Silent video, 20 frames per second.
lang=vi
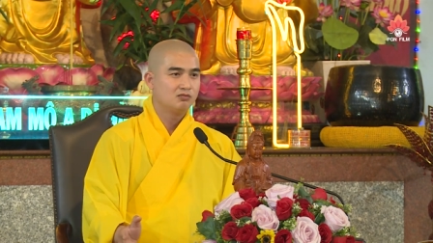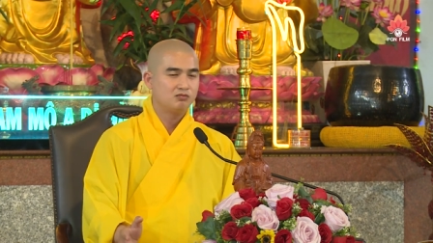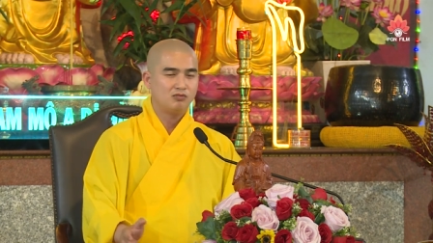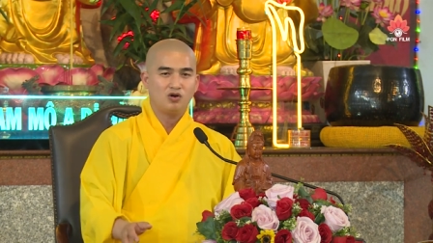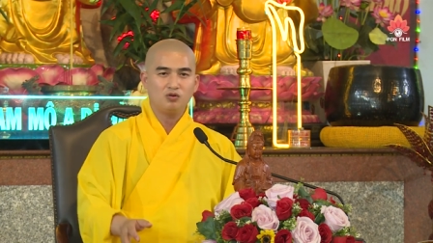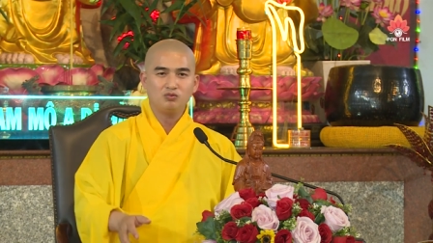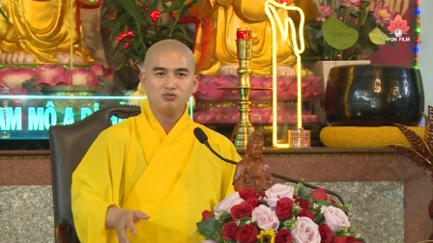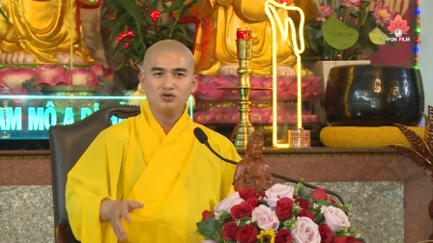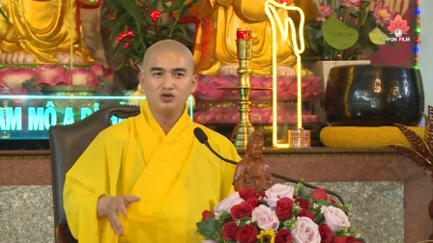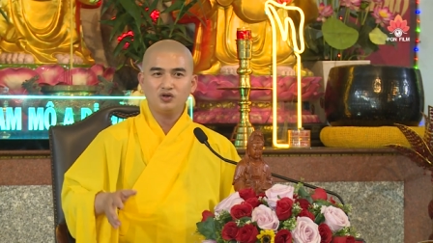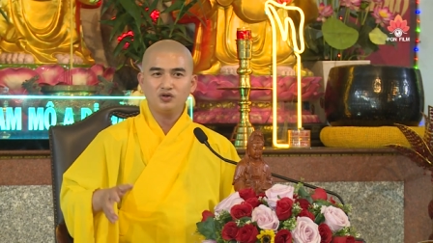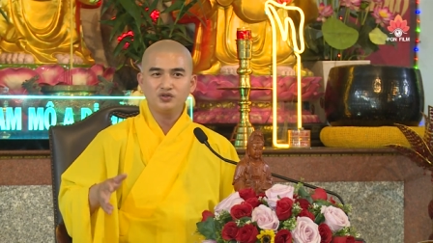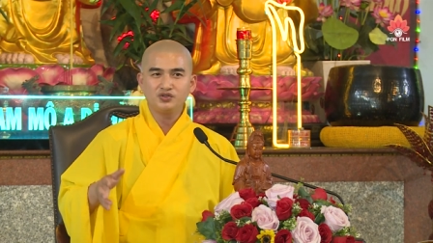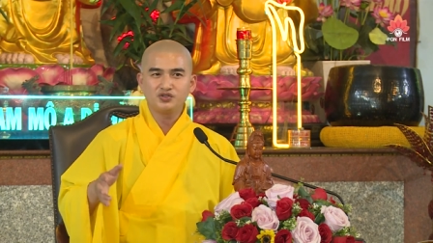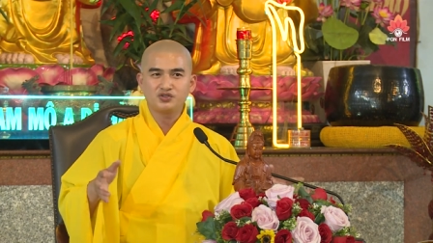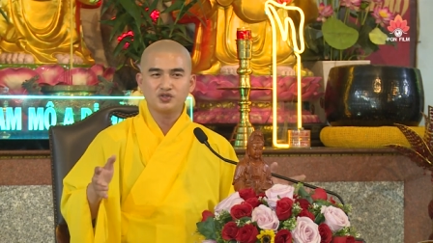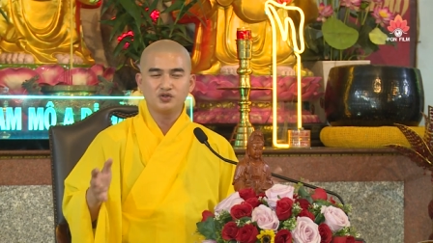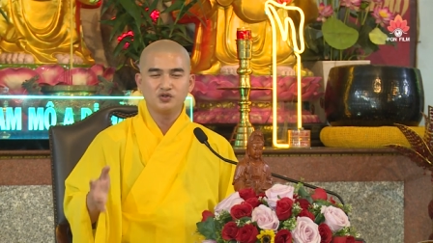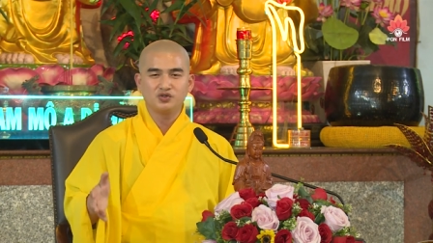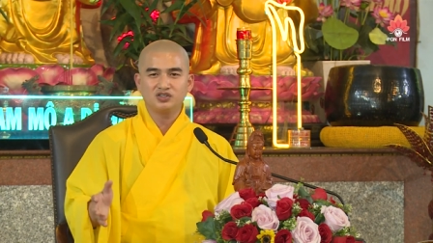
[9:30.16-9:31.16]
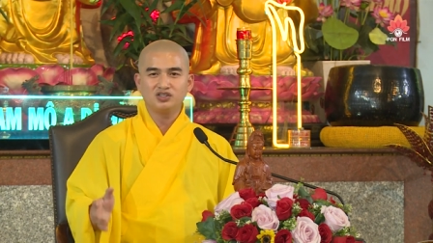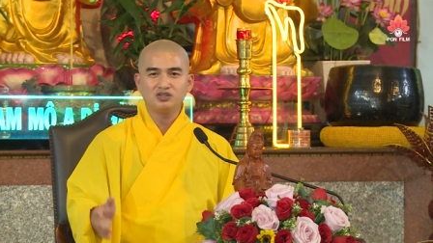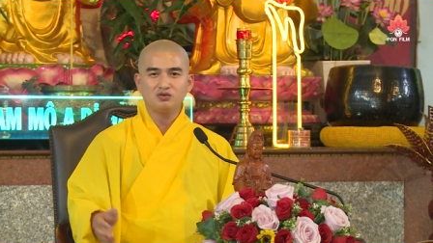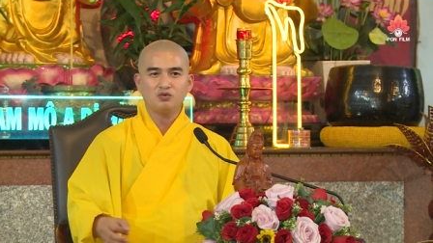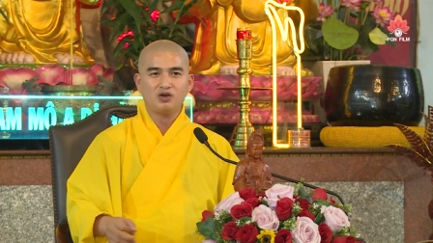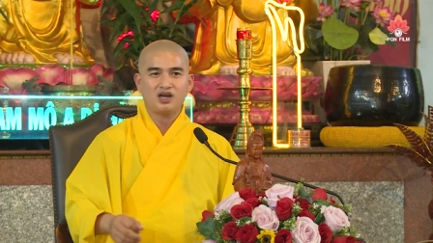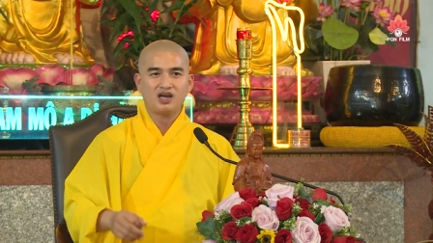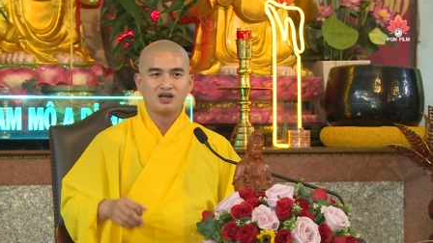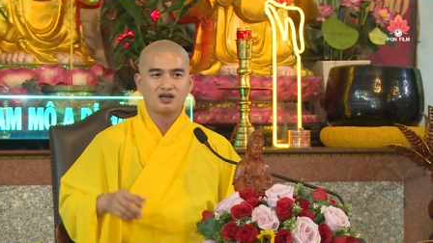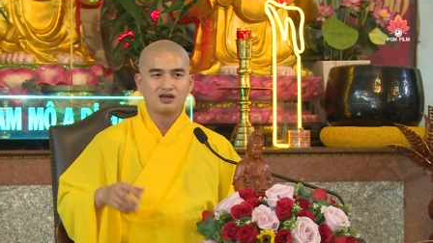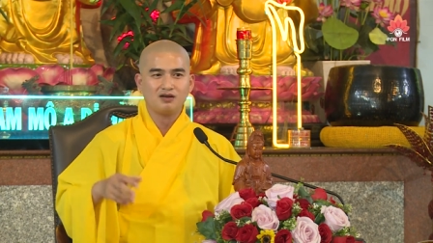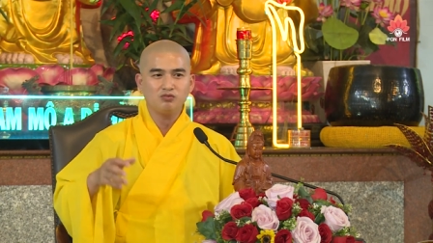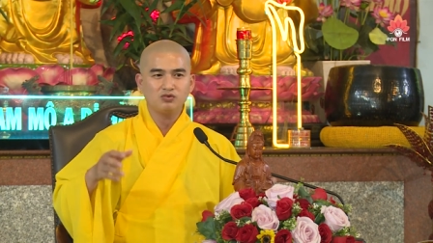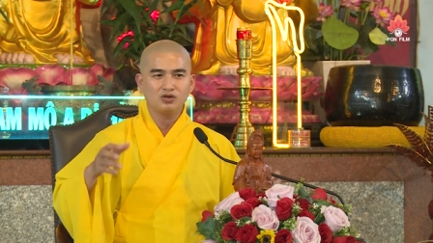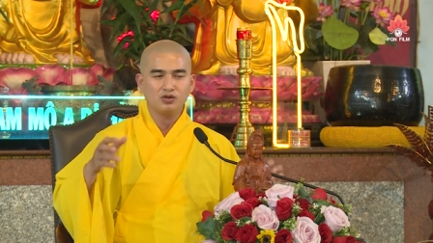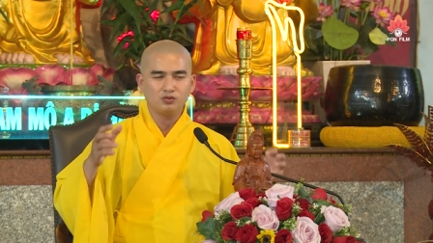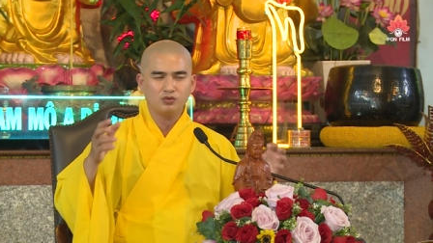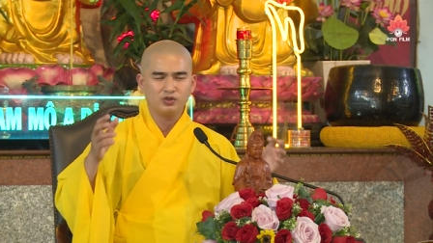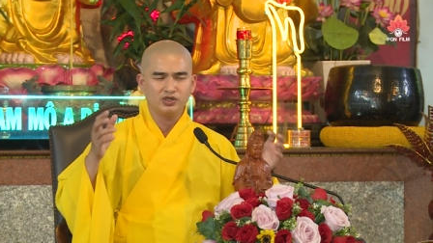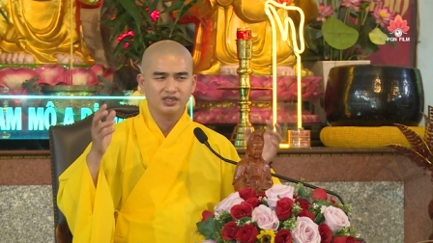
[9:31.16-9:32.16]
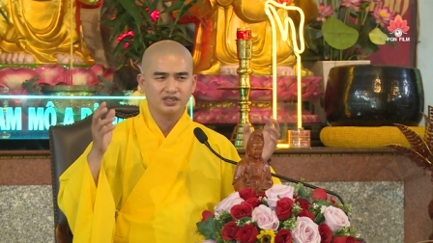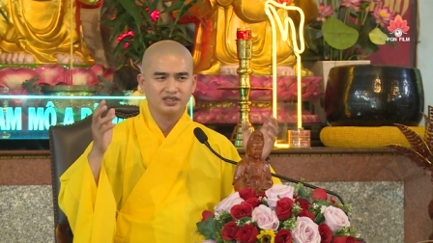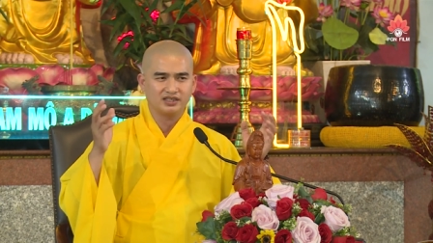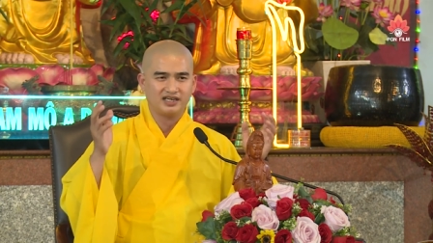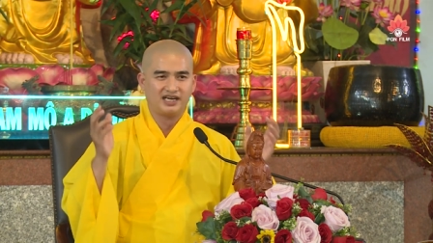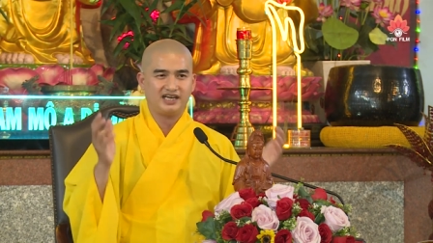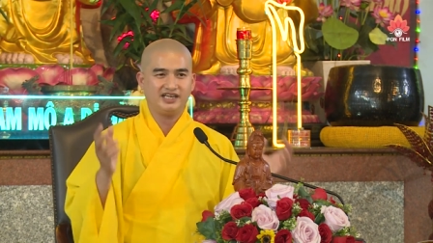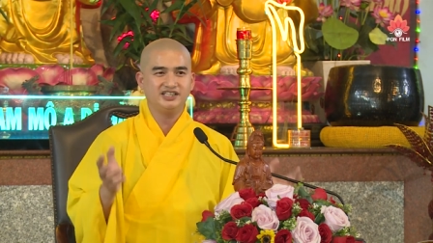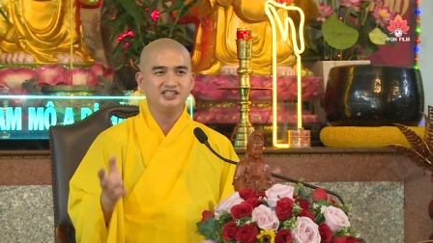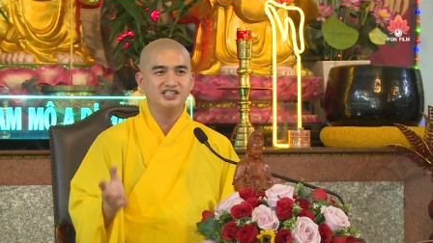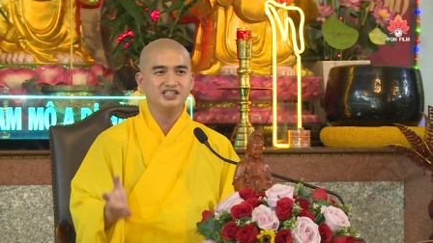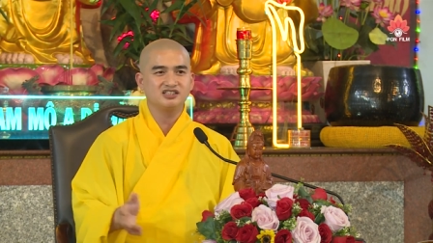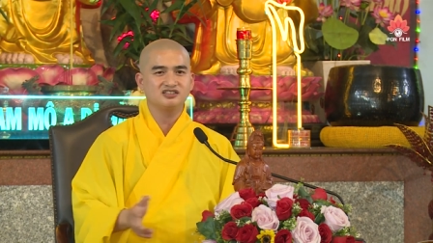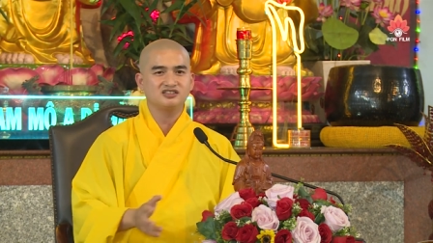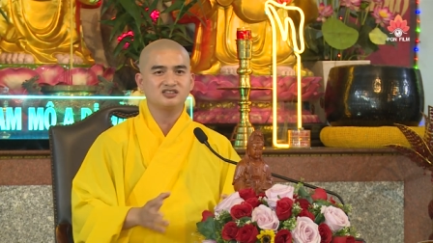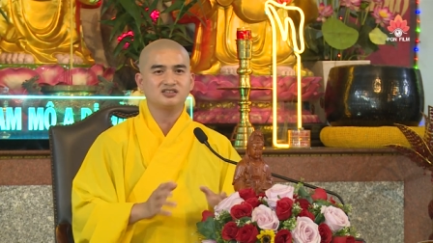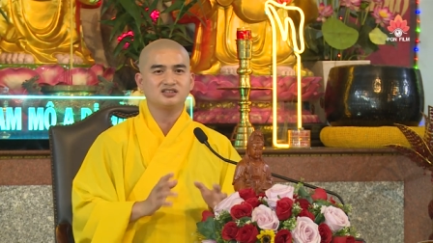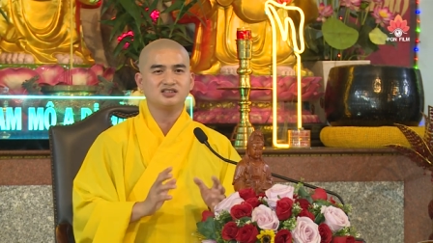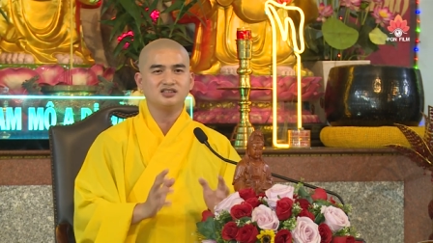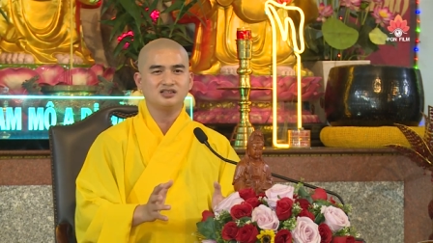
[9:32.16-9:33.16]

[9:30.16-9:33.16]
một ngôi chùa đức hòa không có quyền đại diện cho